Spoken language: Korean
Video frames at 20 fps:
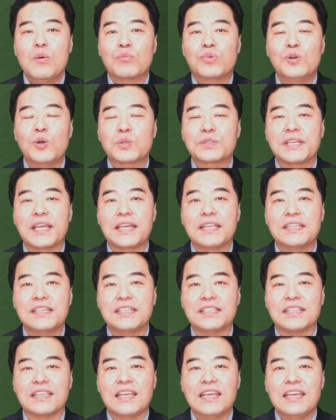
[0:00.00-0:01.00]

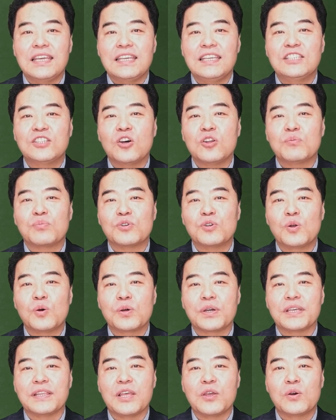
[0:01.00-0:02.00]
블록체인은 이전
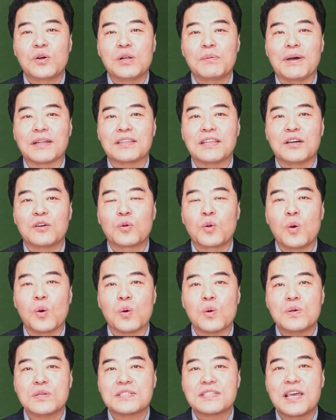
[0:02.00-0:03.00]
블록의 내용을
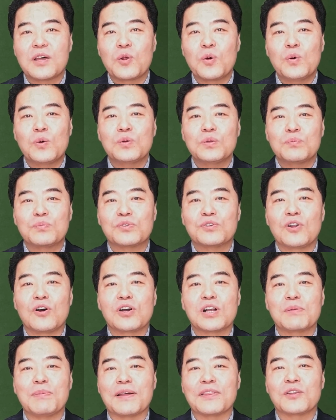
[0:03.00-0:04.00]
바탕으로 새로운
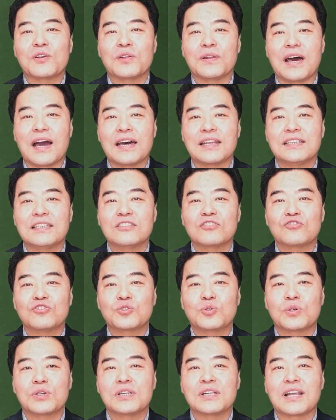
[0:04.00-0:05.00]
블록을 만들어 나가는
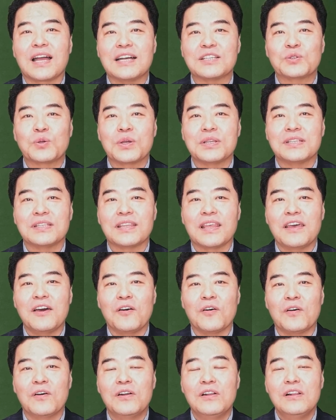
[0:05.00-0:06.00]
구조를 가지고
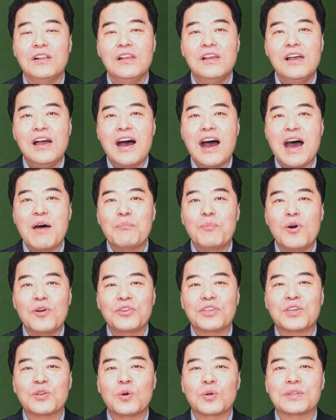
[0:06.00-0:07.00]
있는데요.
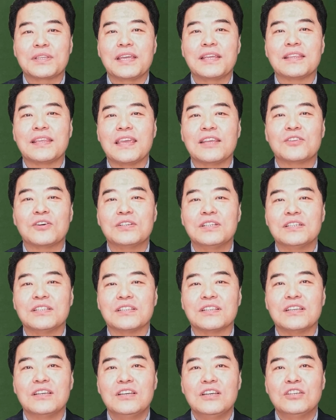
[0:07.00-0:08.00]
한번 기록된
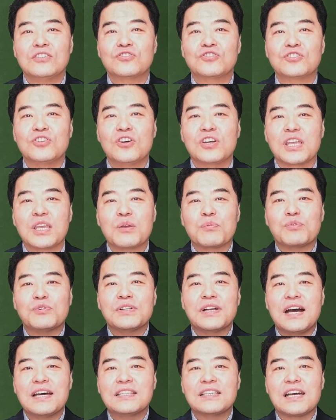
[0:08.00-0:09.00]
데이터는 수정이
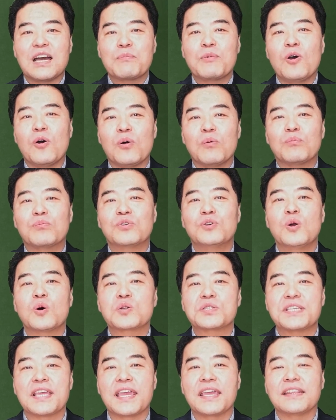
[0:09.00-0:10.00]
불가능하며
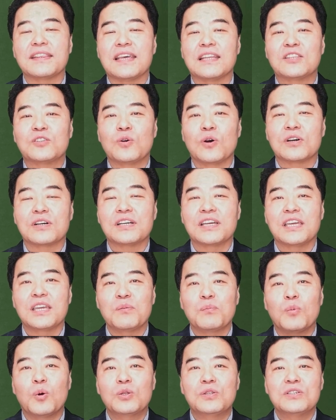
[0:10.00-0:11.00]
블록체인 네트워크의
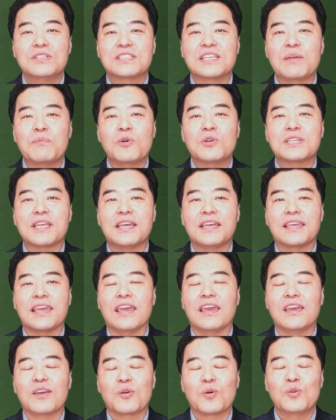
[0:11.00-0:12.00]
모든
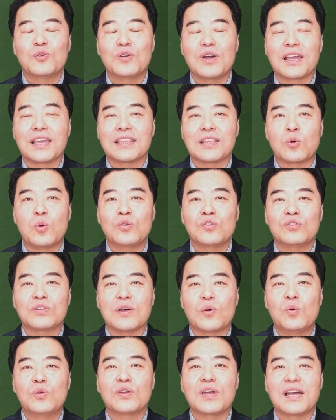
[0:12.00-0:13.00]
참여자에게 공유하게, 공유,
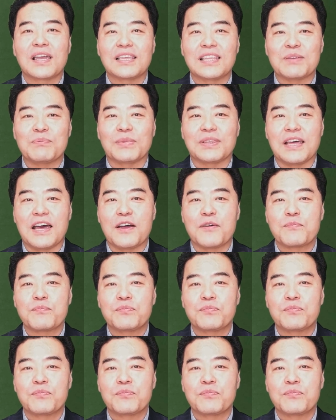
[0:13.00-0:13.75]
공유하게 됩니다.